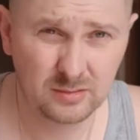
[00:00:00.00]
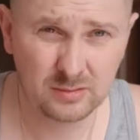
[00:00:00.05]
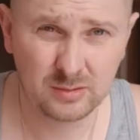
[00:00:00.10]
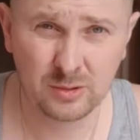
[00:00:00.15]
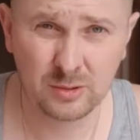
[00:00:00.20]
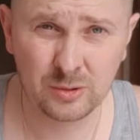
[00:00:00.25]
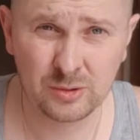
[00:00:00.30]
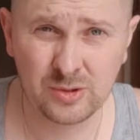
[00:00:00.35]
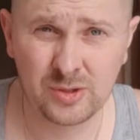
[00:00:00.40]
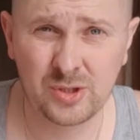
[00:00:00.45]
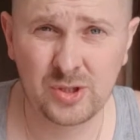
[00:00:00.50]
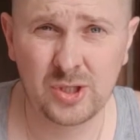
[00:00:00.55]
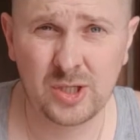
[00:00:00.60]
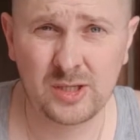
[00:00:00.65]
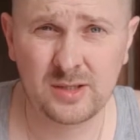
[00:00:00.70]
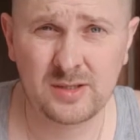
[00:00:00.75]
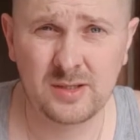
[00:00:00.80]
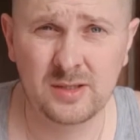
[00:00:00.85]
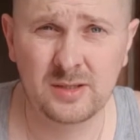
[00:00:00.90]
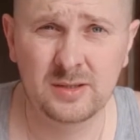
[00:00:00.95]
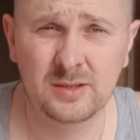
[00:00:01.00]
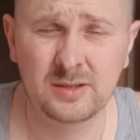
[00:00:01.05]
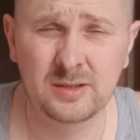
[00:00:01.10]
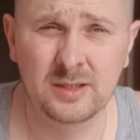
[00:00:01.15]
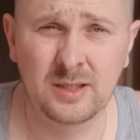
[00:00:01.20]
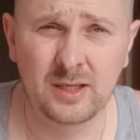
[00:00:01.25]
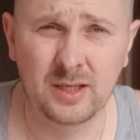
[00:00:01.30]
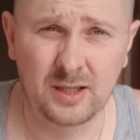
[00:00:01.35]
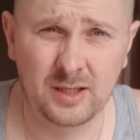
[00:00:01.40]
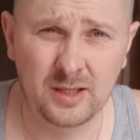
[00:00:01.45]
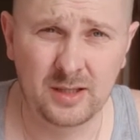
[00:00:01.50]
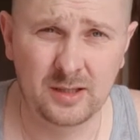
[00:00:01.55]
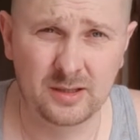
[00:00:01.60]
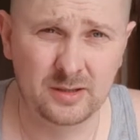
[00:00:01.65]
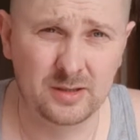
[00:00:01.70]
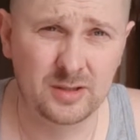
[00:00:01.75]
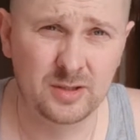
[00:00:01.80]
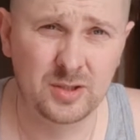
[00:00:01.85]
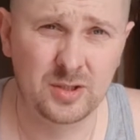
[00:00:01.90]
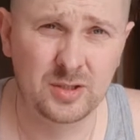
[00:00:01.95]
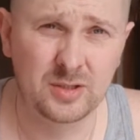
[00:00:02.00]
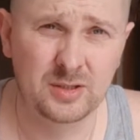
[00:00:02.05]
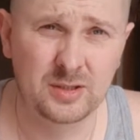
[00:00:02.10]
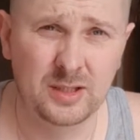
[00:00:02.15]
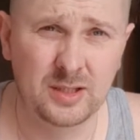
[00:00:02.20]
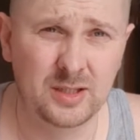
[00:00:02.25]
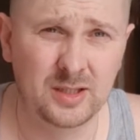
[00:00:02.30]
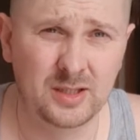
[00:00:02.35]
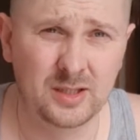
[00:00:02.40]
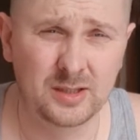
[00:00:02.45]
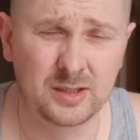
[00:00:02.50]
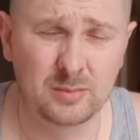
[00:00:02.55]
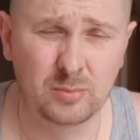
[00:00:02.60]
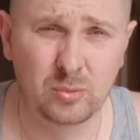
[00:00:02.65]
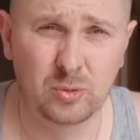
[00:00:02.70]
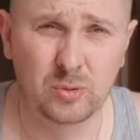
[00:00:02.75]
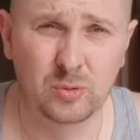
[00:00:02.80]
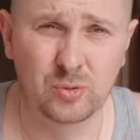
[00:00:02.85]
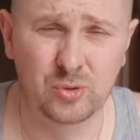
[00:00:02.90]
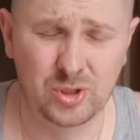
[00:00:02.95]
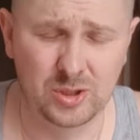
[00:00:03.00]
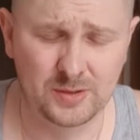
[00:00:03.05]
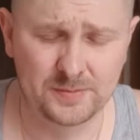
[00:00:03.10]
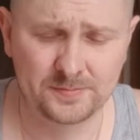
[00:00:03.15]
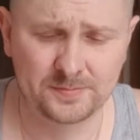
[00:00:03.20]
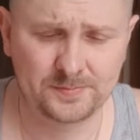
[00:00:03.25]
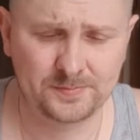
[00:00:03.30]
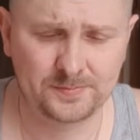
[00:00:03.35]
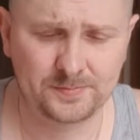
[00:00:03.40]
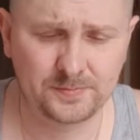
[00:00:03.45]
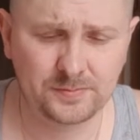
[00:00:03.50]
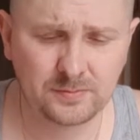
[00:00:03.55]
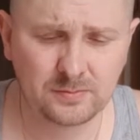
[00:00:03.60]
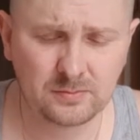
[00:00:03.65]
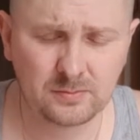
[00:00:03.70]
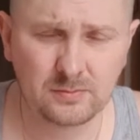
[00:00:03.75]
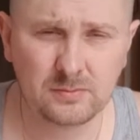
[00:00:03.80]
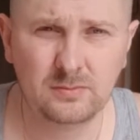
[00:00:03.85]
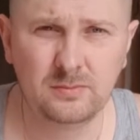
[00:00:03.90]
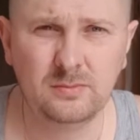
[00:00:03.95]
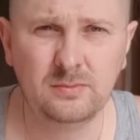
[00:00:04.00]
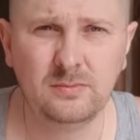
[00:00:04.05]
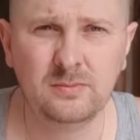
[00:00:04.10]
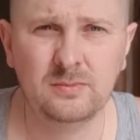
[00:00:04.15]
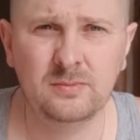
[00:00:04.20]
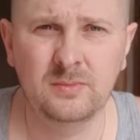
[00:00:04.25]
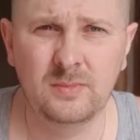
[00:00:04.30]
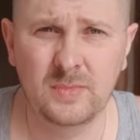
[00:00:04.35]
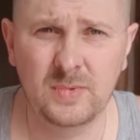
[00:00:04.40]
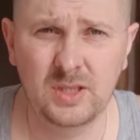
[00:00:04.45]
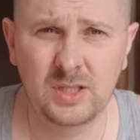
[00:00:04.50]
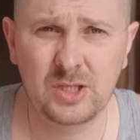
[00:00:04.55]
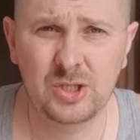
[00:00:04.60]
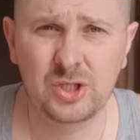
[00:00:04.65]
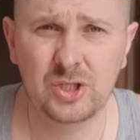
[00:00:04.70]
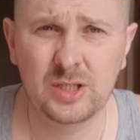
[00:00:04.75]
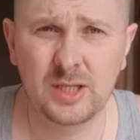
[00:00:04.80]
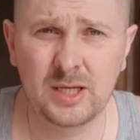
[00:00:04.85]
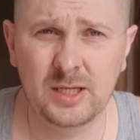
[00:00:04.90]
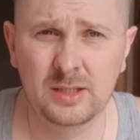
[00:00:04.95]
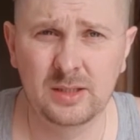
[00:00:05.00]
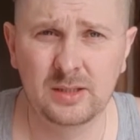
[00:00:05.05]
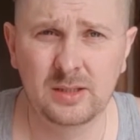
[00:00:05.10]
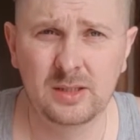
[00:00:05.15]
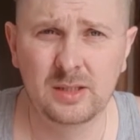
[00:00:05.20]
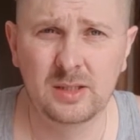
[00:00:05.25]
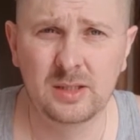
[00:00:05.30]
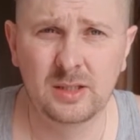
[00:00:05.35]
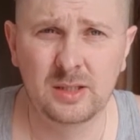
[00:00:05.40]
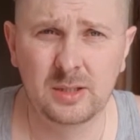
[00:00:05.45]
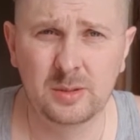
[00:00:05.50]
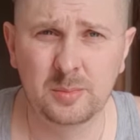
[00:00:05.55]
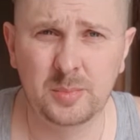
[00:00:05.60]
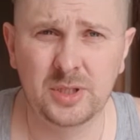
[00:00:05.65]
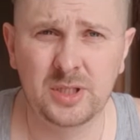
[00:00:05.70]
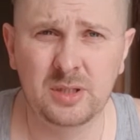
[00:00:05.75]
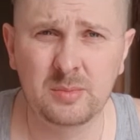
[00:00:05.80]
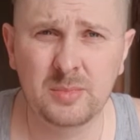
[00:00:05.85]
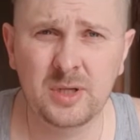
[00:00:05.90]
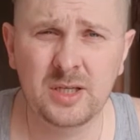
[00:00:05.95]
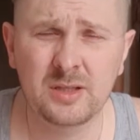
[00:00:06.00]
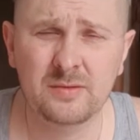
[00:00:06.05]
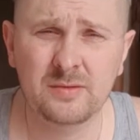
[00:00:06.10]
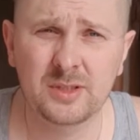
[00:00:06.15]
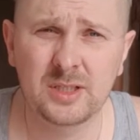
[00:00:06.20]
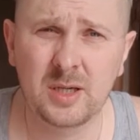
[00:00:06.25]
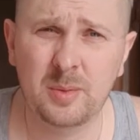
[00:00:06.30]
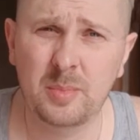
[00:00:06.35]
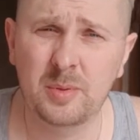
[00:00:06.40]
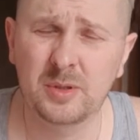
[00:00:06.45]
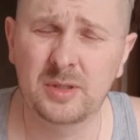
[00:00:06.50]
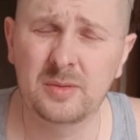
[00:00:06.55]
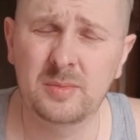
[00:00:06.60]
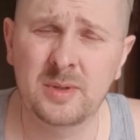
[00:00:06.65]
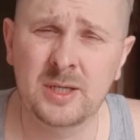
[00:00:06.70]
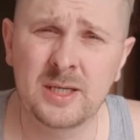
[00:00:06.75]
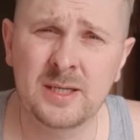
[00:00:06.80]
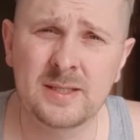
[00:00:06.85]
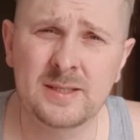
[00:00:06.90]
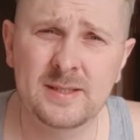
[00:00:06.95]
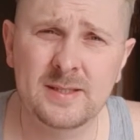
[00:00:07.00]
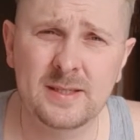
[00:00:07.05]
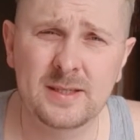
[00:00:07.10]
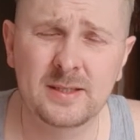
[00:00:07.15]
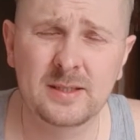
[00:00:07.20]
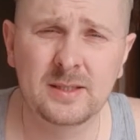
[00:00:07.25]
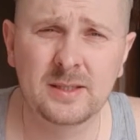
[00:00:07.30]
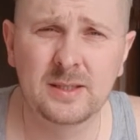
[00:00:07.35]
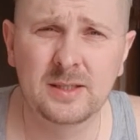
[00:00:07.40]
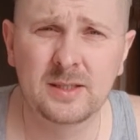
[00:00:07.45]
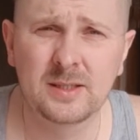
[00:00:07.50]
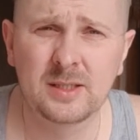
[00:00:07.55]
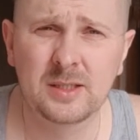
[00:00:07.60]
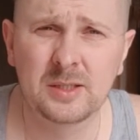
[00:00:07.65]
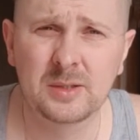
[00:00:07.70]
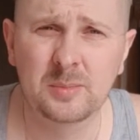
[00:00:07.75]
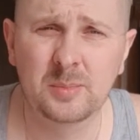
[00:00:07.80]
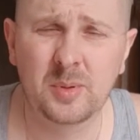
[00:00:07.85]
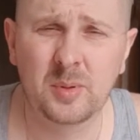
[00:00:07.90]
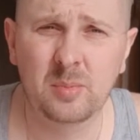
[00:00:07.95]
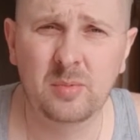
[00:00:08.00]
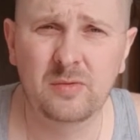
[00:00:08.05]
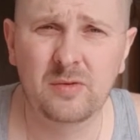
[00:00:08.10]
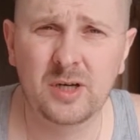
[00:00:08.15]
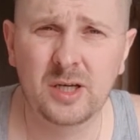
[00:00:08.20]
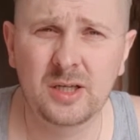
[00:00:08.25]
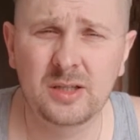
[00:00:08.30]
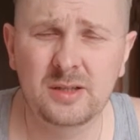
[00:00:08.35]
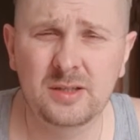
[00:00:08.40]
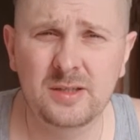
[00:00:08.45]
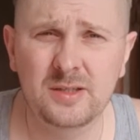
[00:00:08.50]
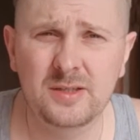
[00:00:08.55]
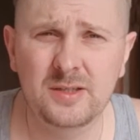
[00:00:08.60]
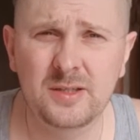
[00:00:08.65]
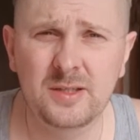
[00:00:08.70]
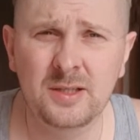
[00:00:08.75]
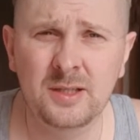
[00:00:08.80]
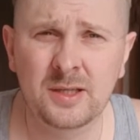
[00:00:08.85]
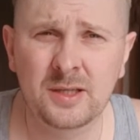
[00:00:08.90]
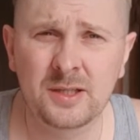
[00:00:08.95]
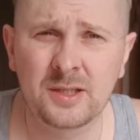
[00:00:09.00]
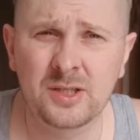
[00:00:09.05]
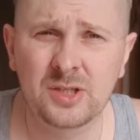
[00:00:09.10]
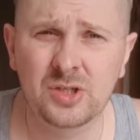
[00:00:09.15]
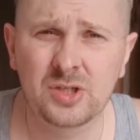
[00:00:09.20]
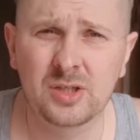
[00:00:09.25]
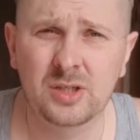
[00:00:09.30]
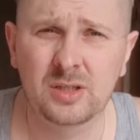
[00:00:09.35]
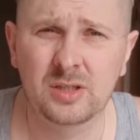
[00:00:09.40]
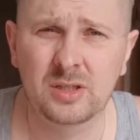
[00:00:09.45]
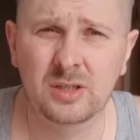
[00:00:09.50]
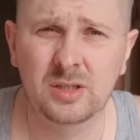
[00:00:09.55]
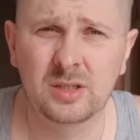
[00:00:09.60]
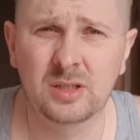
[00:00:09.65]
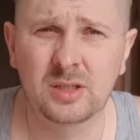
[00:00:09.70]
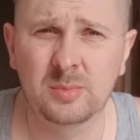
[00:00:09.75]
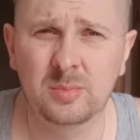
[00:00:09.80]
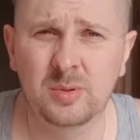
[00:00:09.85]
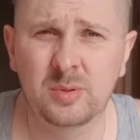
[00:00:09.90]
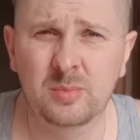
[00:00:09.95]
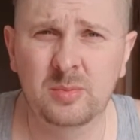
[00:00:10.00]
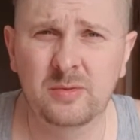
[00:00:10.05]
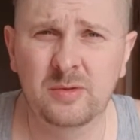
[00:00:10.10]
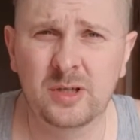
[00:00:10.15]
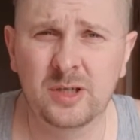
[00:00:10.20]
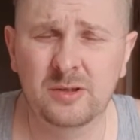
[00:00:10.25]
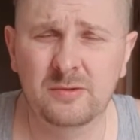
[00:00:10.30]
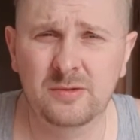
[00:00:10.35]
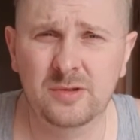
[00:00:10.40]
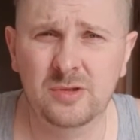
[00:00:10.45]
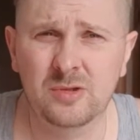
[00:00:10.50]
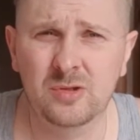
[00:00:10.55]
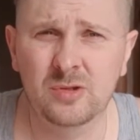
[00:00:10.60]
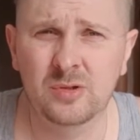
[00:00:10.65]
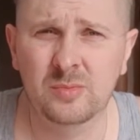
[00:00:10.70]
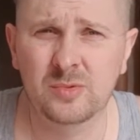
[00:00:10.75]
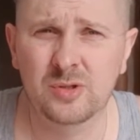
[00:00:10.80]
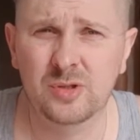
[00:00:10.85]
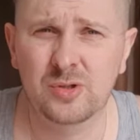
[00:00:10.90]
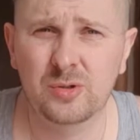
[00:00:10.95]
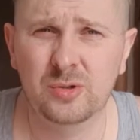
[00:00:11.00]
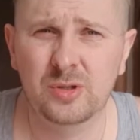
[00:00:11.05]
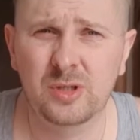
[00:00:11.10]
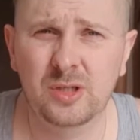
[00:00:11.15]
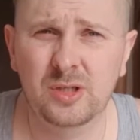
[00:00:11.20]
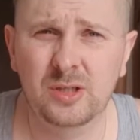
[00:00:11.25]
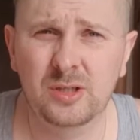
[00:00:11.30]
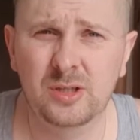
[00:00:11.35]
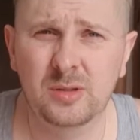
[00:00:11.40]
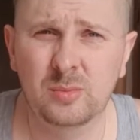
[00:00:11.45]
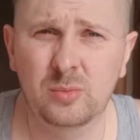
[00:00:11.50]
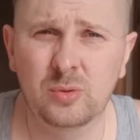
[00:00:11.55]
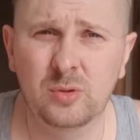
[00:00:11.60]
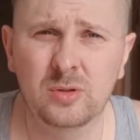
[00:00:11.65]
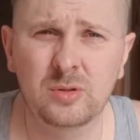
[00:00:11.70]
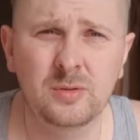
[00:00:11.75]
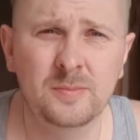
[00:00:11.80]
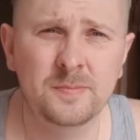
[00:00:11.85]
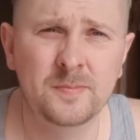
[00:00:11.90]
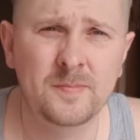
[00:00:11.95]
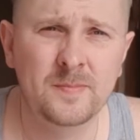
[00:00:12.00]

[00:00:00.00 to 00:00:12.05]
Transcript: Лед сейчас на реке Иртыш, на реке Табо уже начинает поднимать, вода поднимается, прибывает не сильно, конечно, а прибывает в основном за счет реки Тобол,